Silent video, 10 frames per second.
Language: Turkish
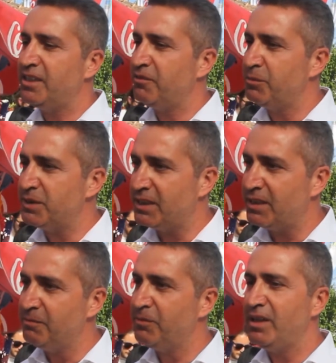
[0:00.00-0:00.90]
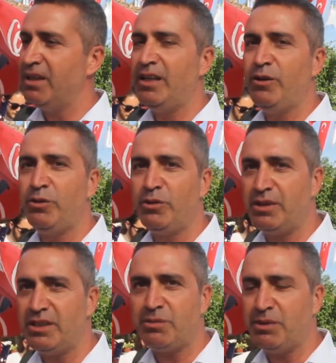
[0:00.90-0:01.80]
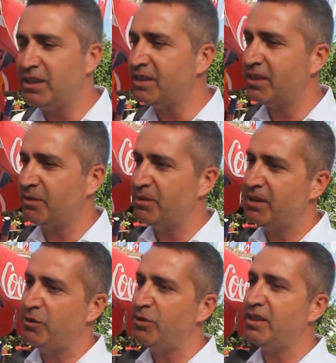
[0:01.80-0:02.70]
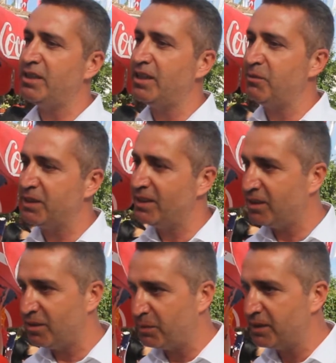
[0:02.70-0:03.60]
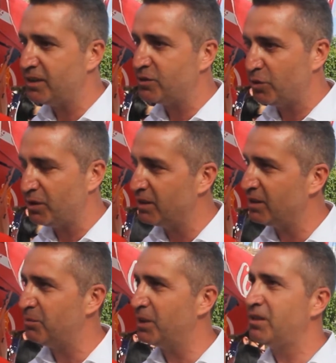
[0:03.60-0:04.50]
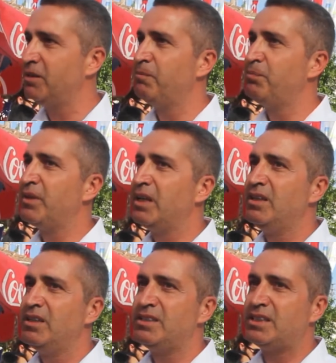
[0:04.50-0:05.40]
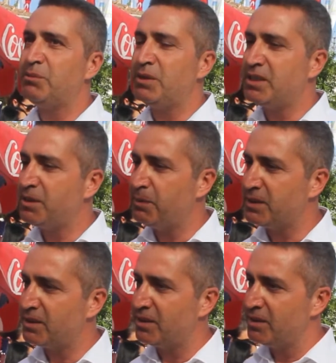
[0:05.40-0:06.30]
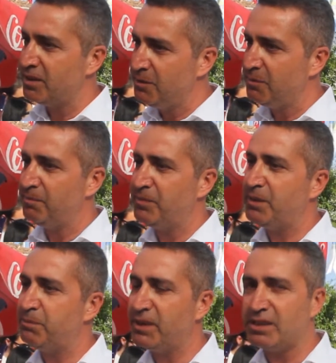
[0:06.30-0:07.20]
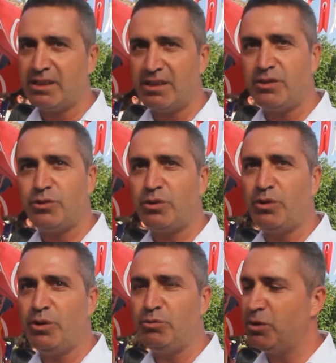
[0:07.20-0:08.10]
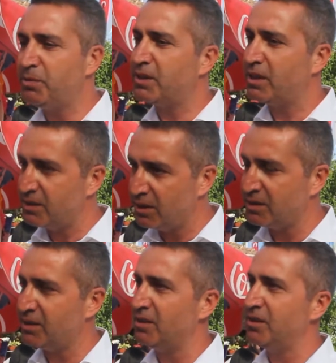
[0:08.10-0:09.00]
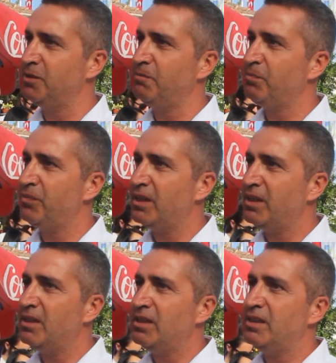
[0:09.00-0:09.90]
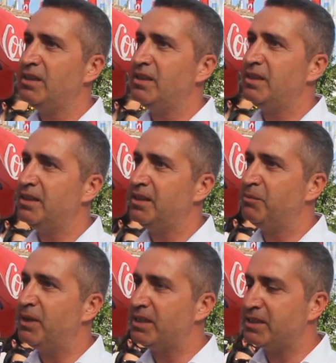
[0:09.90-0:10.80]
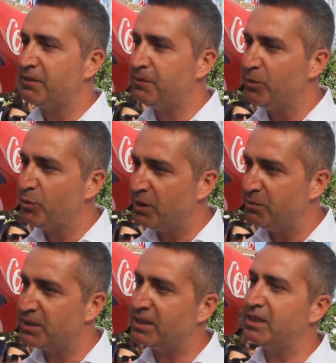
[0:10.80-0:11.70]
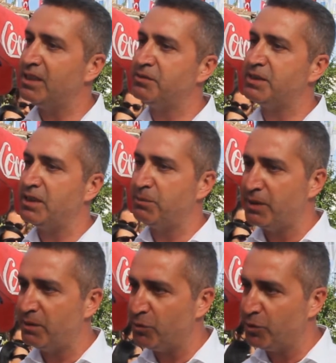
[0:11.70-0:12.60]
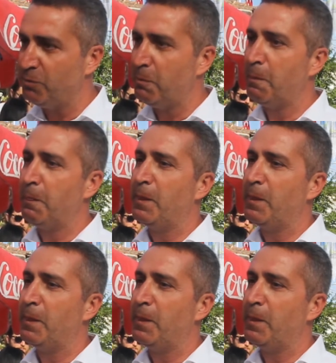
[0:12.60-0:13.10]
Hedefimiz de Eylül'ün ismindeki gibi Eylül ayı gelmeden kampanyayı sonlandırmak. Sema tip hastalığı, tip 1 hastalığı çok ölümcül bir kas hastalığı. Maalesef ülkemizde tedavisi yapılamıyor.